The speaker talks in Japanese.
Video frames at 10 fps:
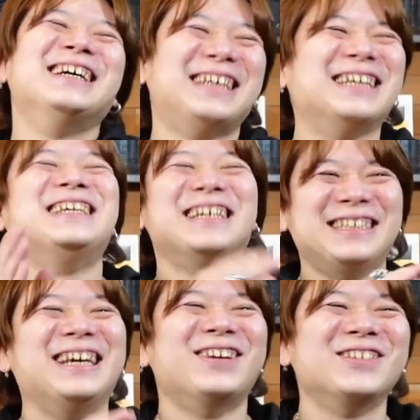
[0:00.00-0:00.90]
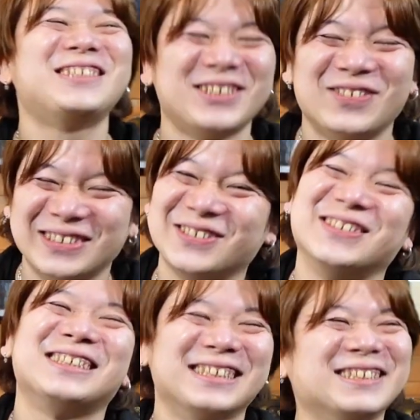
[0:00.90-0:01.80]
やいやイエローシルバー、そう
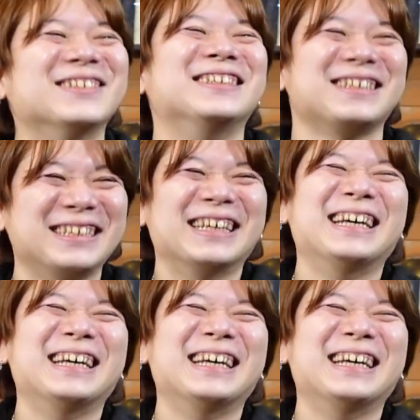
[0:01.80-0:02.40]
ですねそうですね